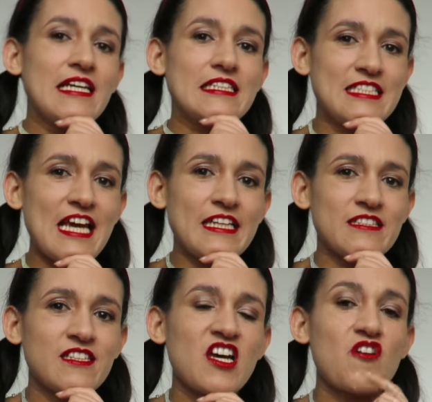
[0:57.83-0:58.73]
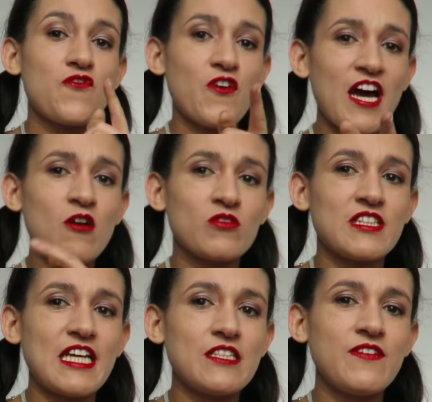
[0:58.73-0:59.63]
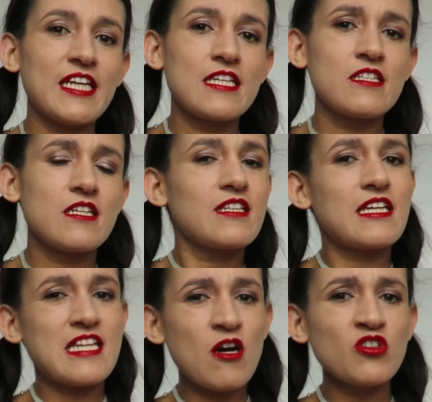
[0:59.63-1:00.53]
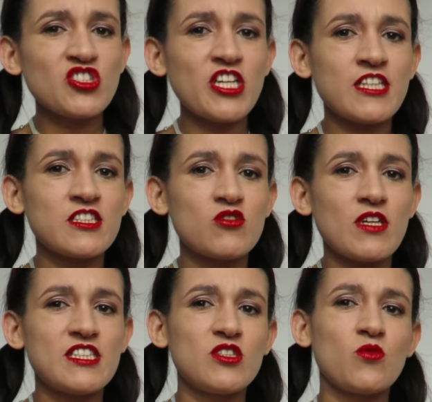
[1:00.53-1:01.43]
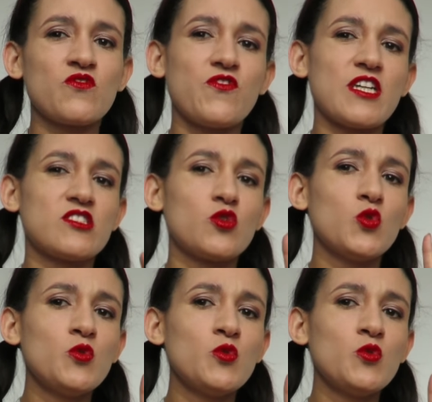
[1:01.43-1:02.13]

Denn Frauen entwickeln in genau solchen Situationen fast